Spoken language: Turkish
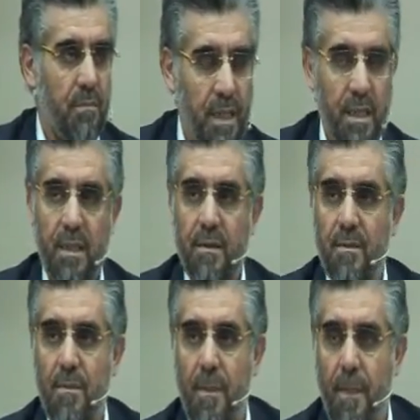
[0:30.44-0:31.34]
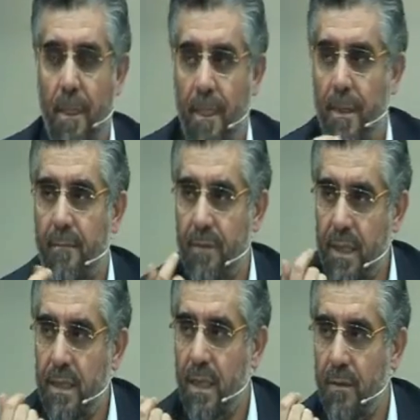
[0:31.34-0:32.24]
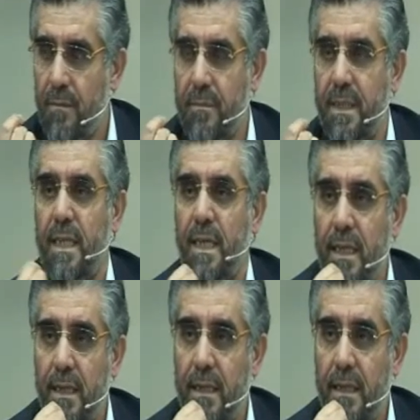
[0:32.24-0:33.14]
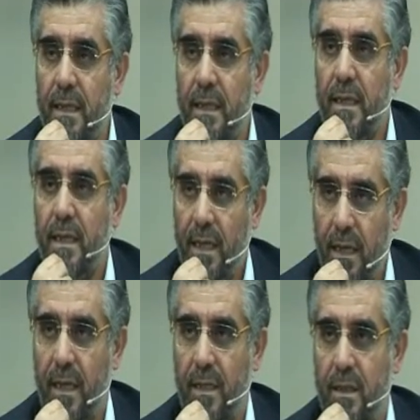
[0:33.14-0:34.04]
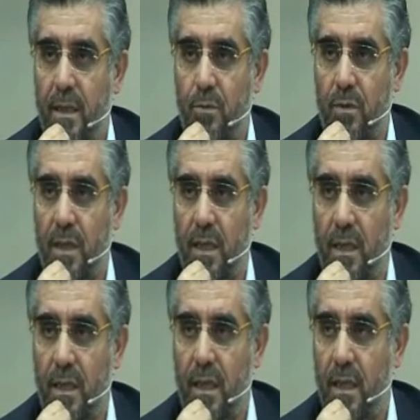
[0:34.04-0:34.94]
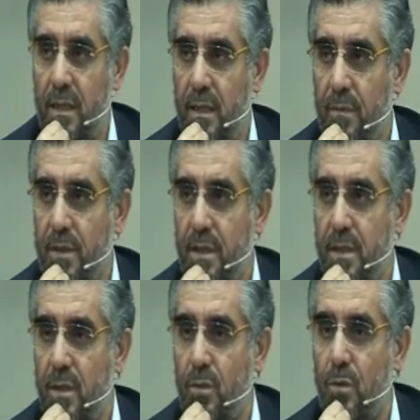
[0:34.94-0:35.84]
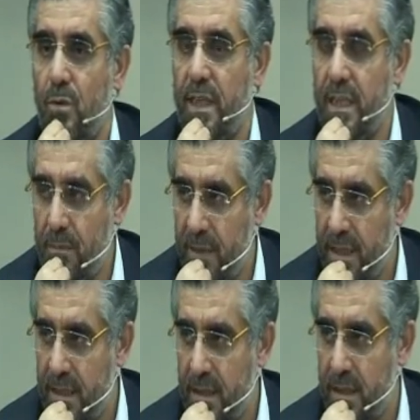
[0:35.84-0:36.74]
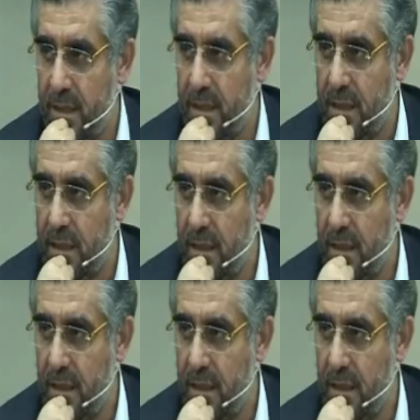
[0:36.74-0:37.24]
Peki, peki tamam. Niye? اَلَّا تَعْبُدِ illallah Allah'tan başkasına kulluk etmeyesiniz diye.